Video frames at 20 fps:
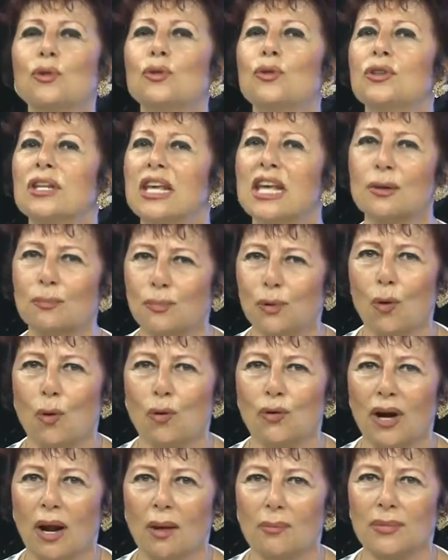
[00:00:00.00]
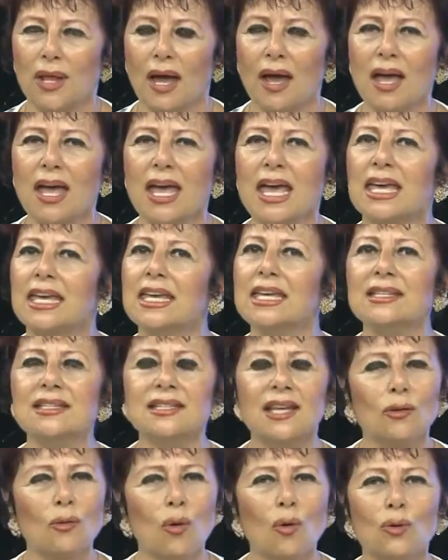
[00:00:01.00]
Bugün ilk programda
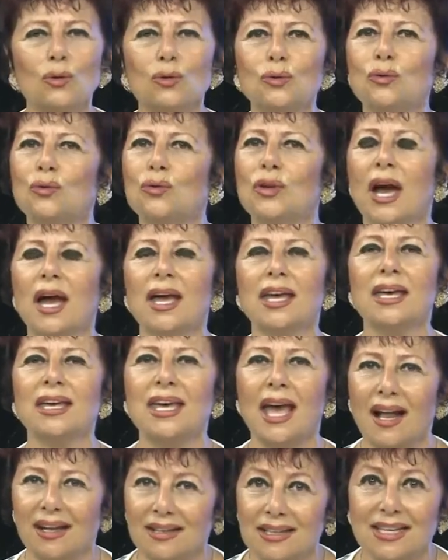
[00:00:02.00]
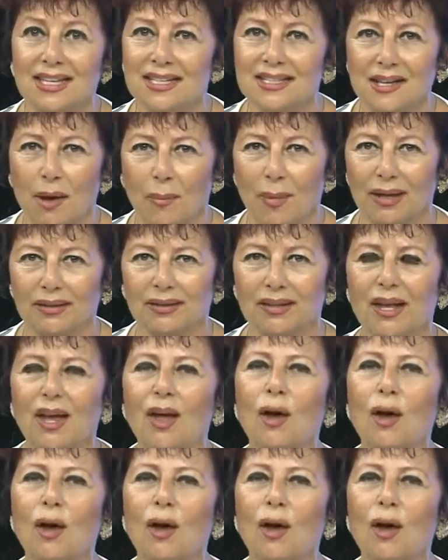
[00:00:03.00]
insanoğlu dünyaya geldiği zaman